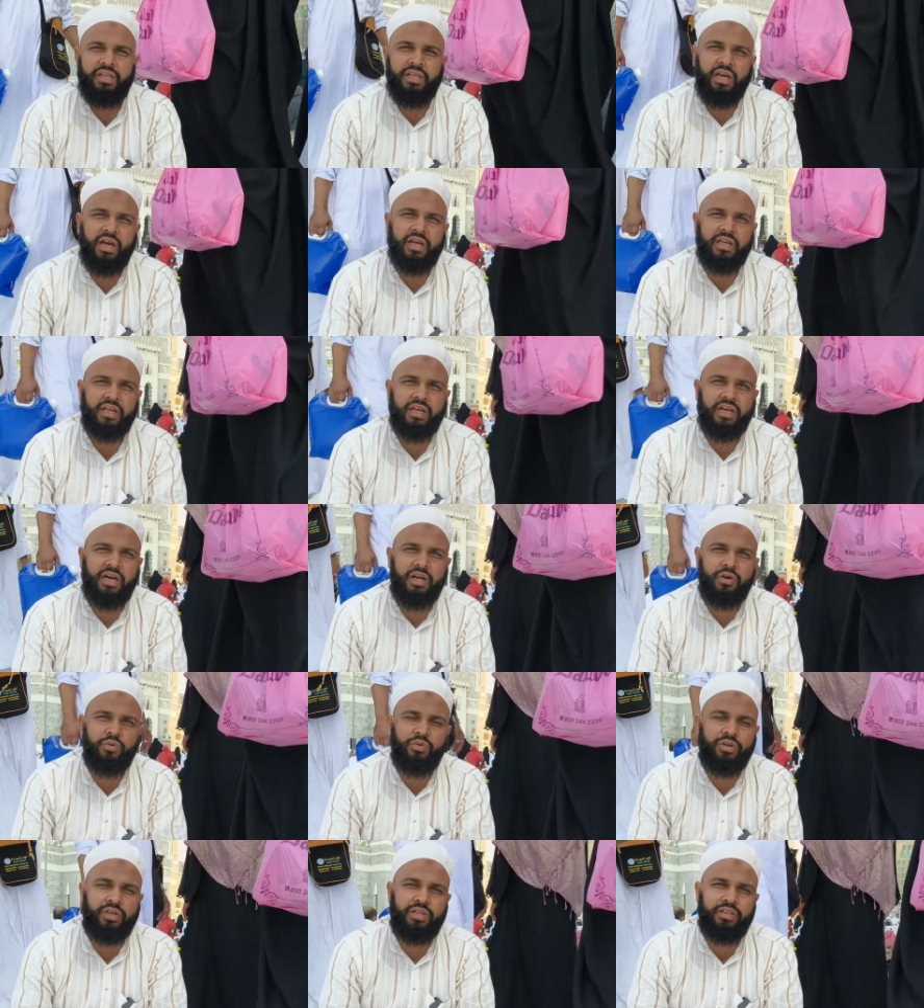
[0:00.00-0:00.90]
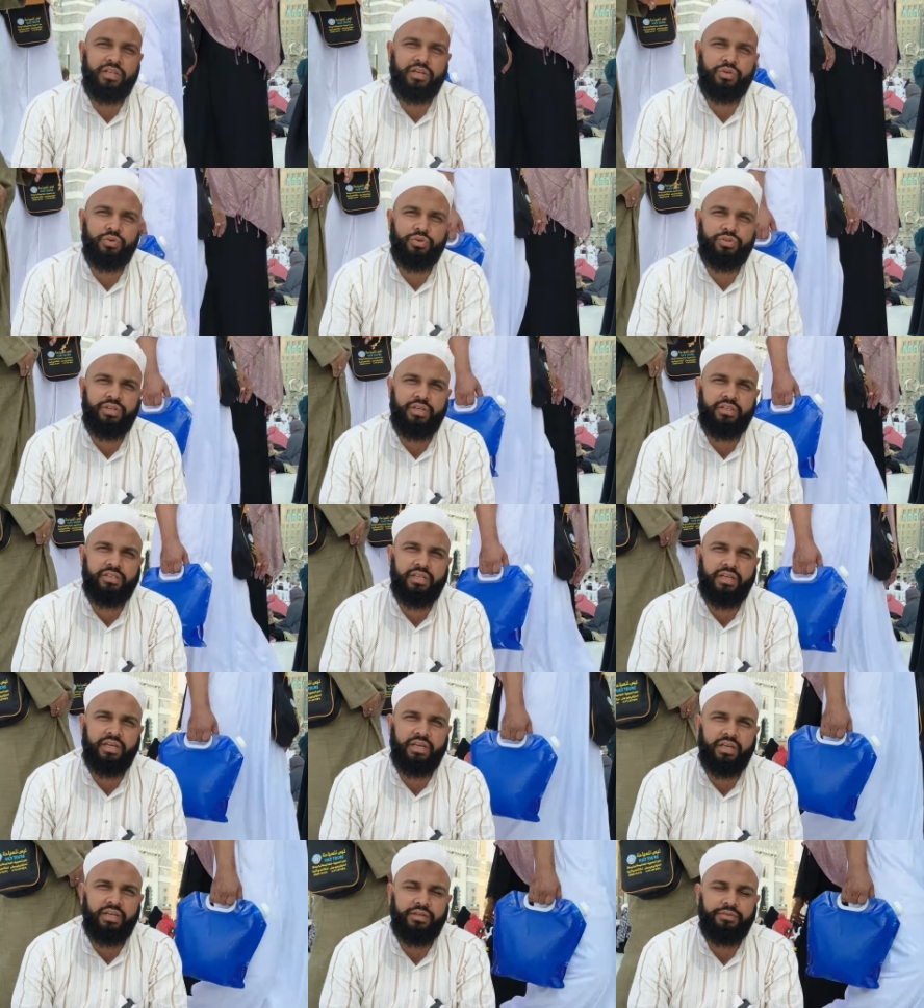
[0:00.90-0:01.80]
यहाँ के कानून के अंदर जो
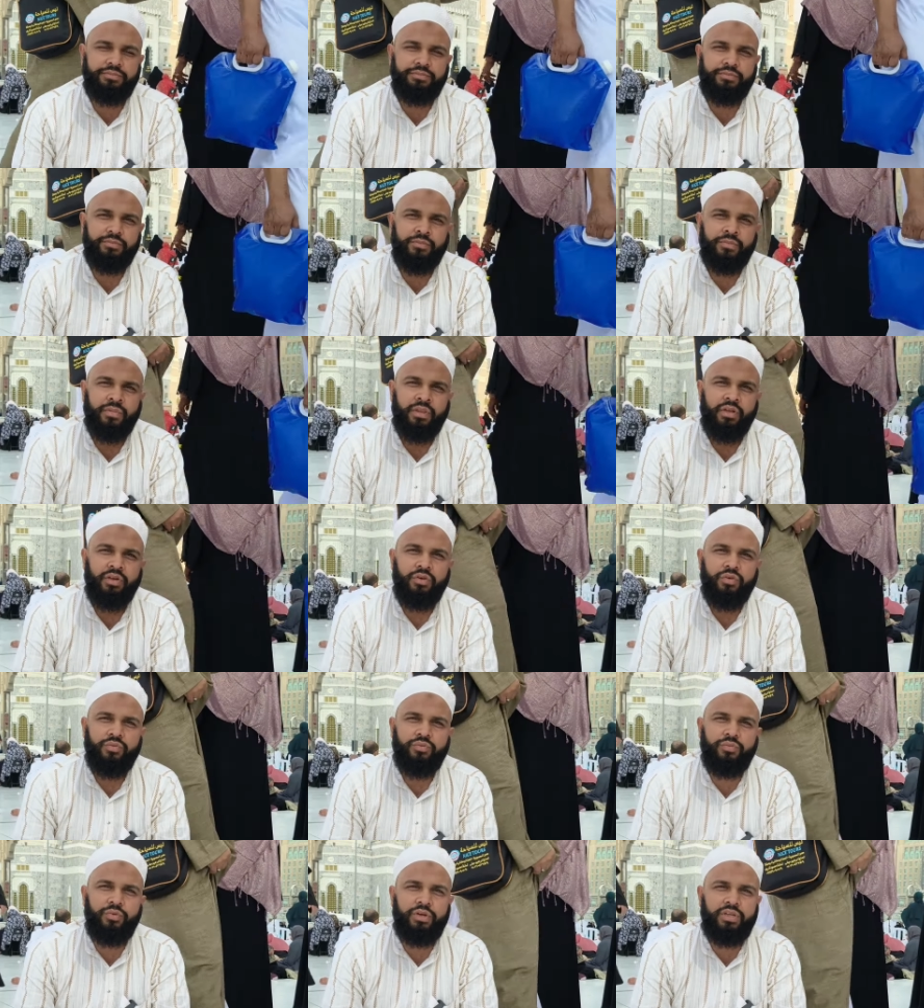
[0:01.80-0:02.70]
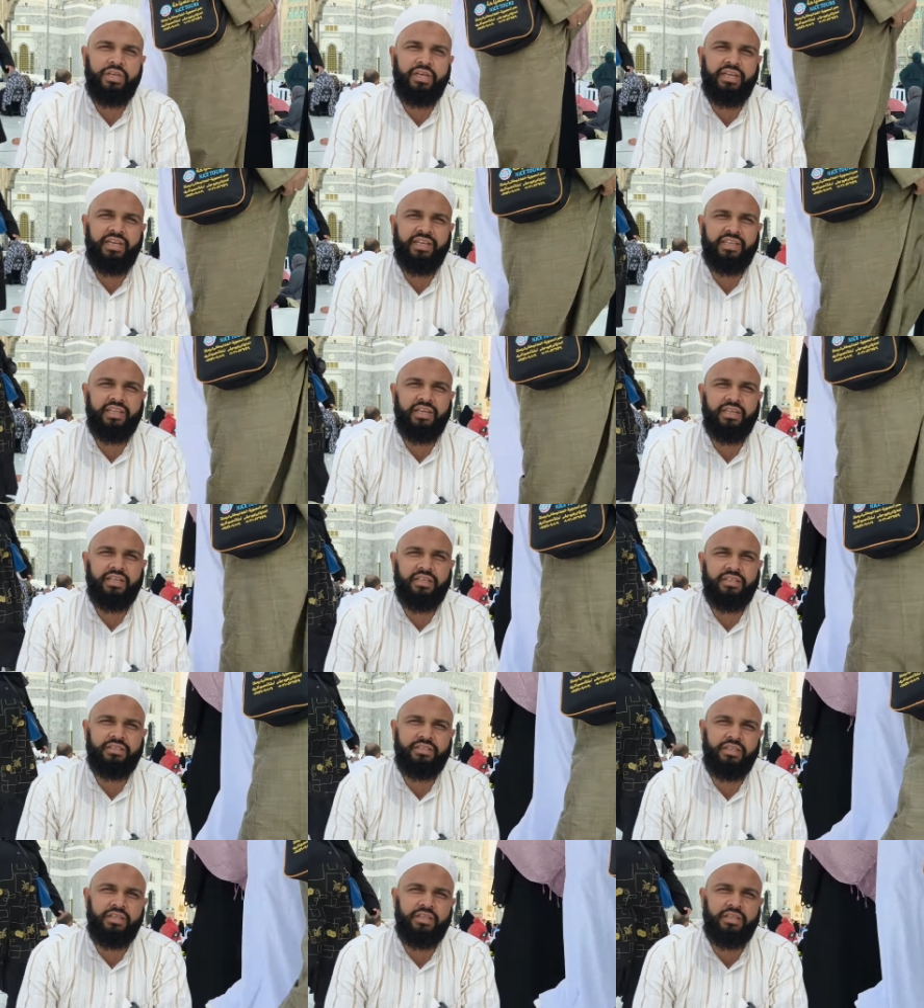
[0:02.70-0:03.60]
चीज़ें हैं वो ये है कि
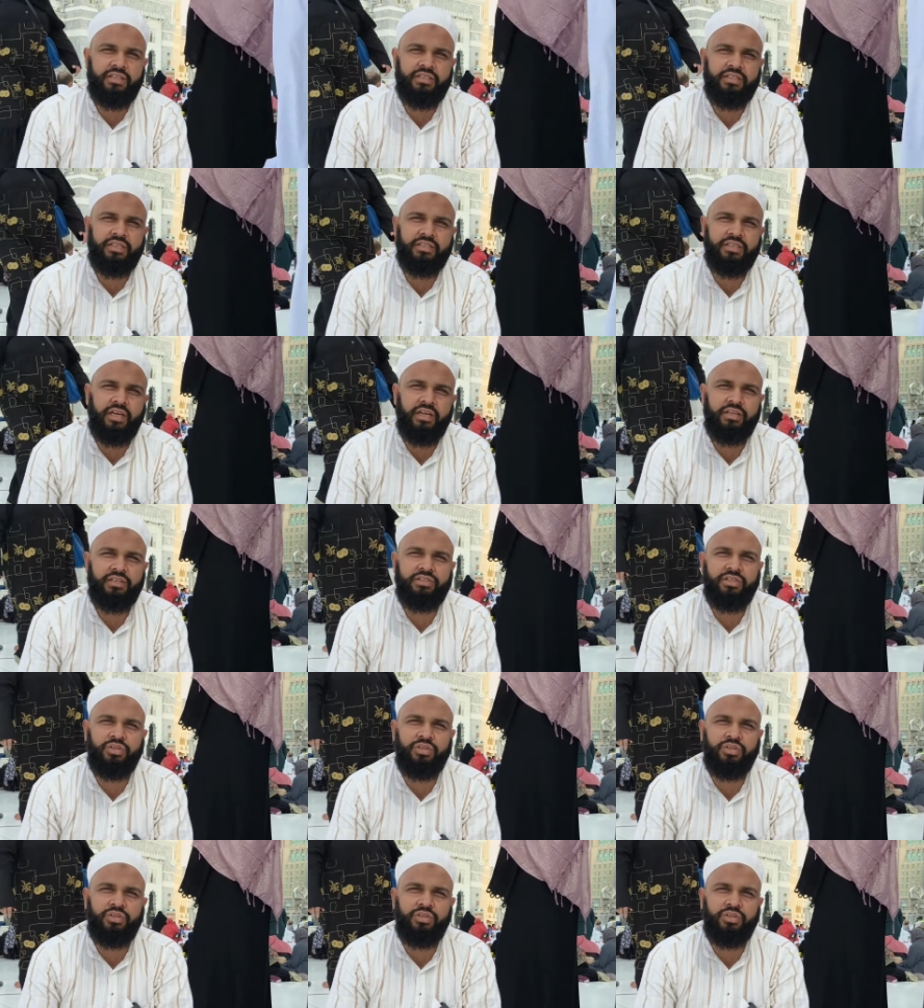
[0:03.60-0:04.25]
किसी की सज़ा